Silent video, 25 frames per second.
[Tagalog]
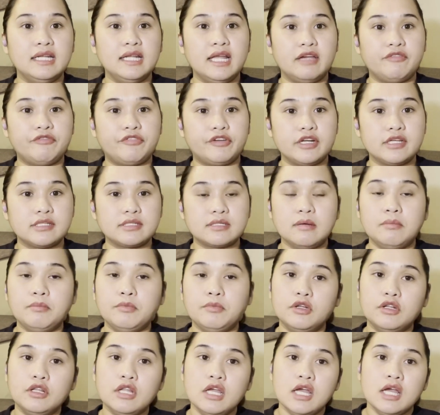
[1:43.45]
Like for
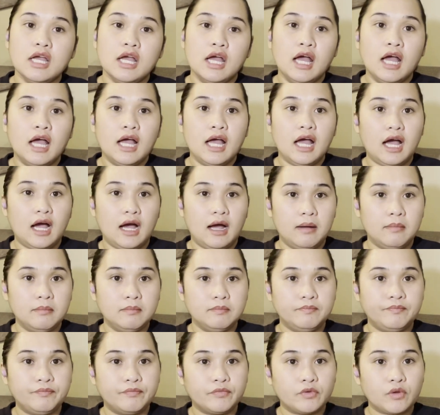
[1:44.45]
example,
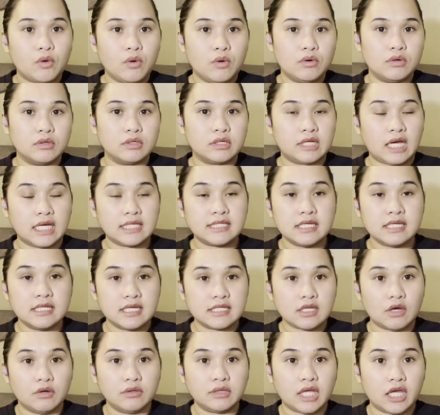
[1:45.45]
um, kung, kasi
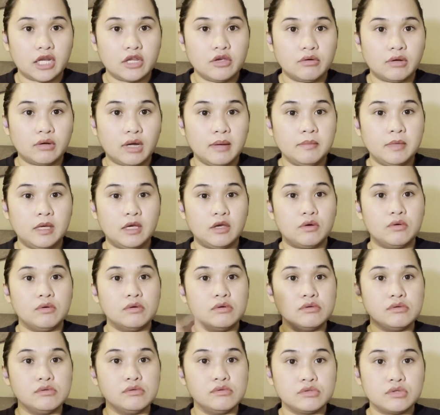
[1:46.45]
nasa Ontario kami,
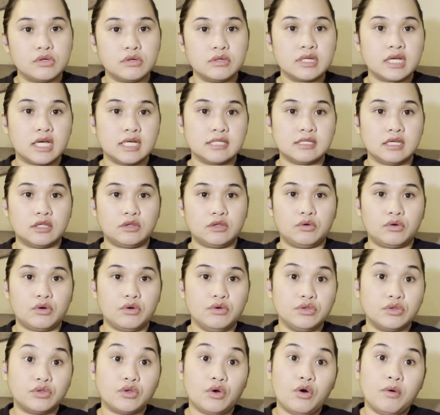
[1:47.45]
kung doon ka sa
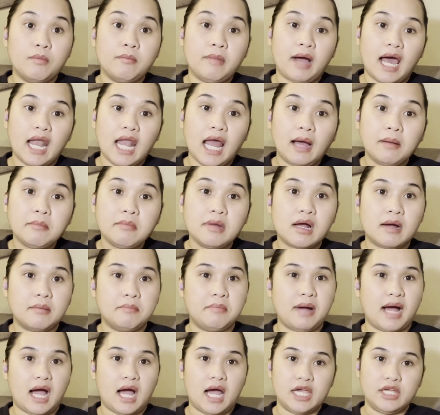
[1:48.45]
Toronto, mahal ang mga
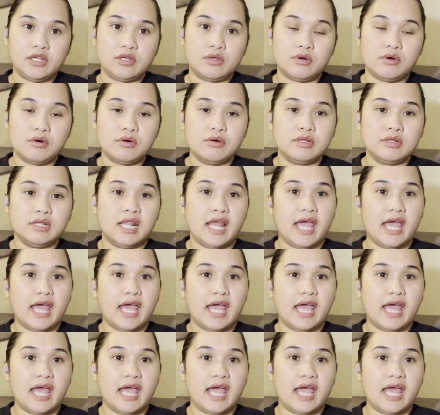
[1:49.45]
bahay doon.